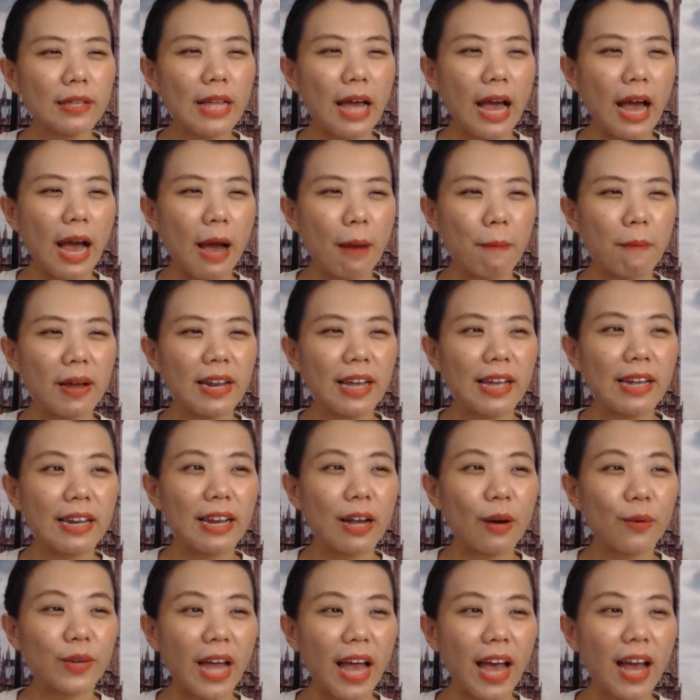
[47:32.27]
ถามอะไร
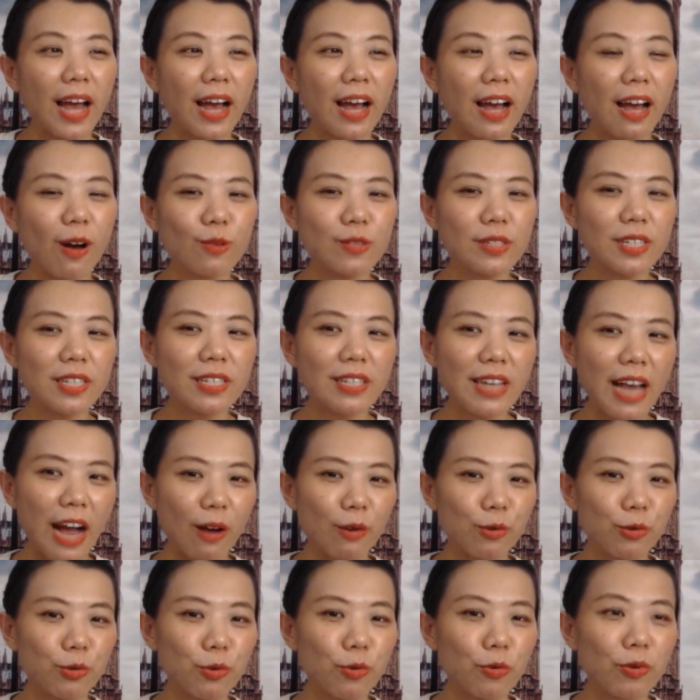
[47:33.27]
เรานะเขาจะอยาก
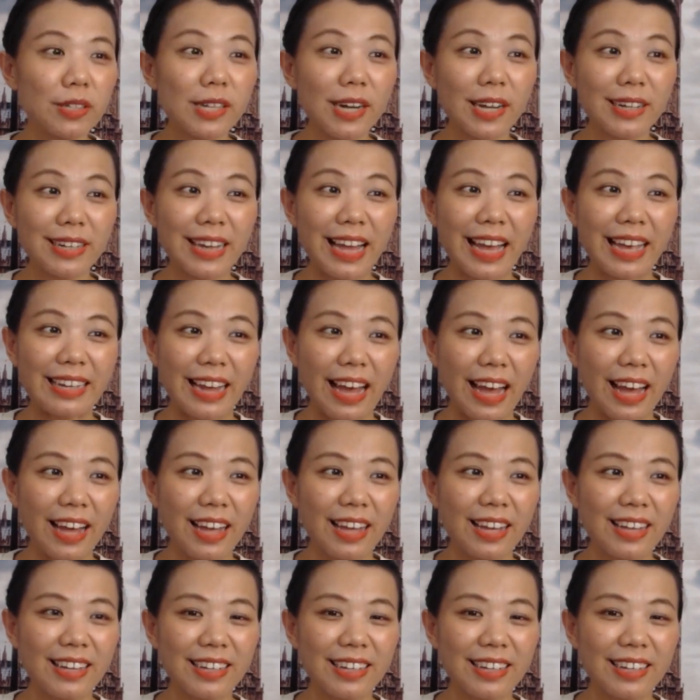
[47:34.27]
รู้เรื่องไหนนะ